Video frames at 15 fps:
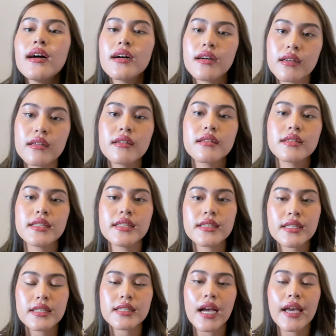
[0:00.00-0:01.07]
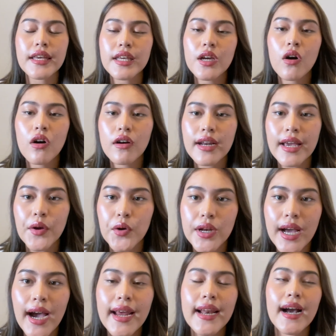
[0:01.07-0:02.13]
เออจริงๆใช้ยี่ห้อไหนก็
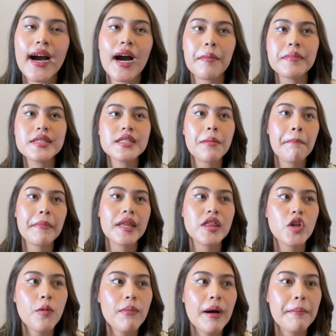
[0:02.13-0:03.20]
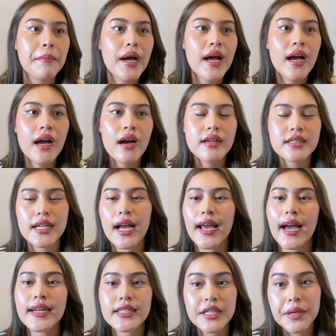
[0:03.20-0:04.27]
ได้นะคะไม่จำเป็นต้องแบบใช้
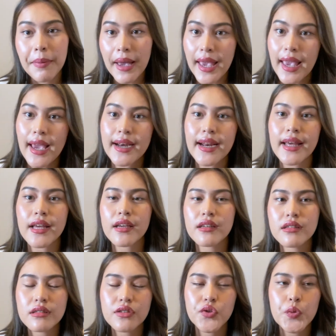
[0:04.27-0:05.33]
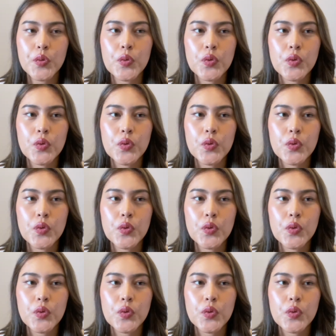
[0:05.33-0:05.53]
อันที่แพงนะคืออยู่